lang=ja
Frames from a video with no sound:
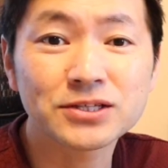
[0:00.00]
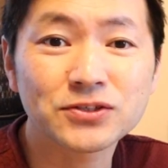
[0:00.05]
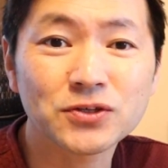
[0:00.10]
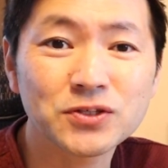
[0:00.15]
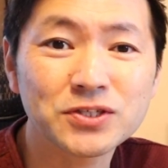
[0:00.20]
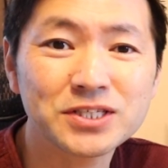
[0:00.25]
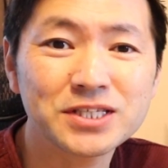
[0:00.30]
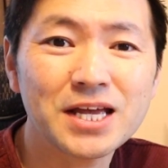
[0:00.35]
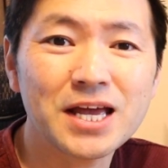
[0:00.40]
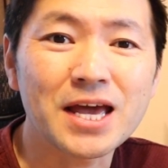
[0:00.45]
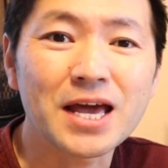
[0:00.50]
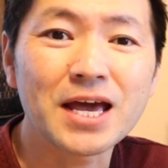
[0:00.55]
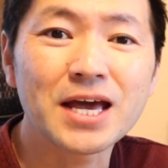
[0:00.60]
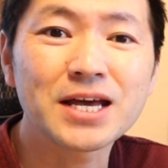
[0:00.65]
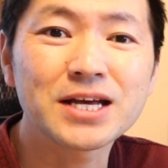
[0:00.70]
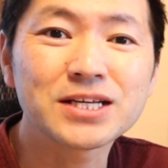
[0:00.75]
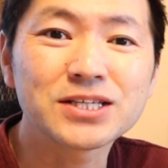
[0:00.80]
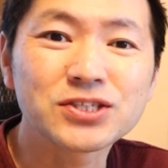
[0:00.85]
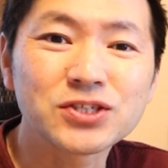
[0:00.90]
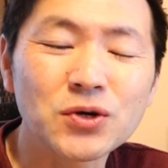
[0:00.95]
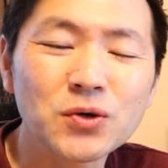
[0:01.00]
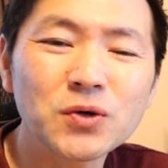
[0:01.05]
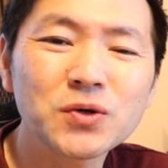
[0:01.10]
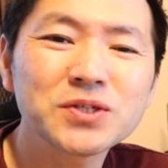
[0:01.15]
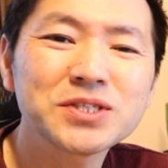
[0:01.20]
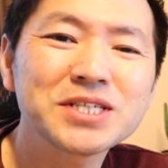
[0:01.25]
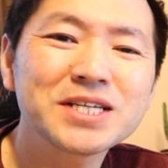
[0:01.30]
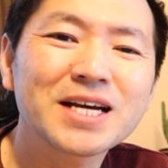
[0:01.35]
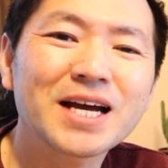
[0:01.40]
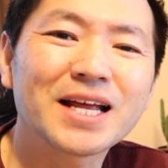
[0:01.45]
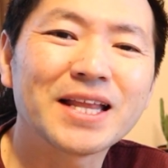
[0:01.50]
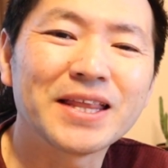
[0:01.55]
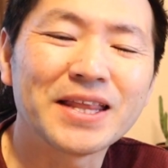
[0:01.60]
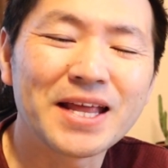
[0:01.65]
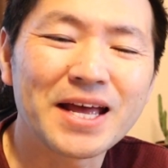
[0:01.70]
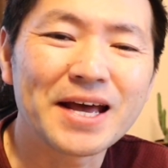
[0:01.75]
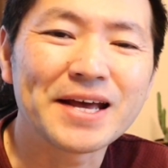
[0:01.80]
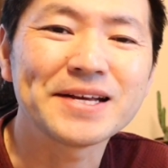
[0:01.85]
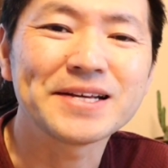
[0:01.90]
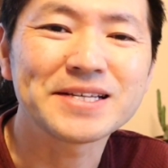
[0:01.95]
そして長時
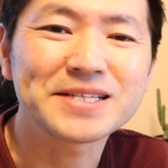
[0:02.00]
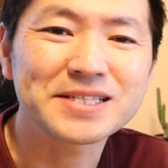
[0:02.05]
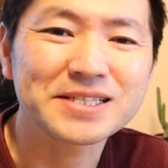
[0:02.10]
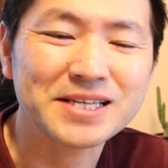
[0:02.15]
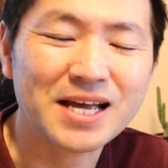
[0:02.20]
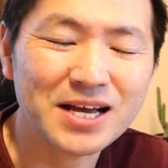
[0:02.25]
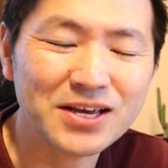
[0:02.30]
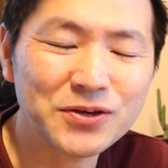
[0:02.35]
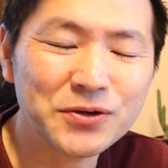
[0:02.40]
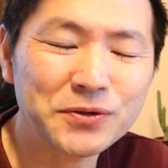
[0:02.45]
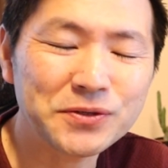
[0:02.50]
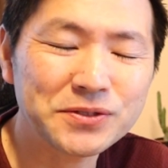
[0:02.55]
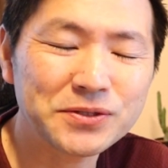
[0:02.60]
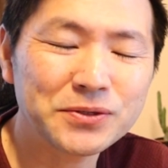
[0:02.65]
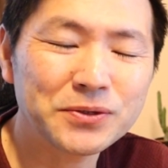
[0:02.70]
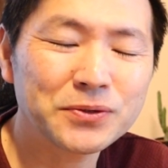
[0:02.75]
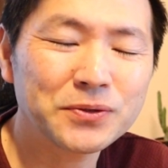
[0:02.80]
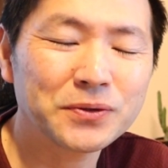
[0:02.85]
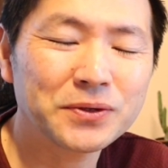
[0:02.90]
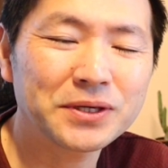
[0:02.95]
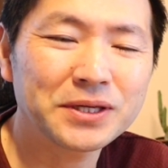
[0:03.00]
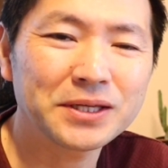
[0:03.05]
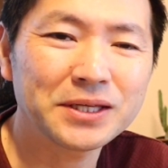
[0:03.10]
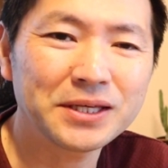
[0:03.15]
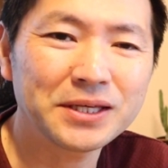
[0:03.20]
間ね作業する時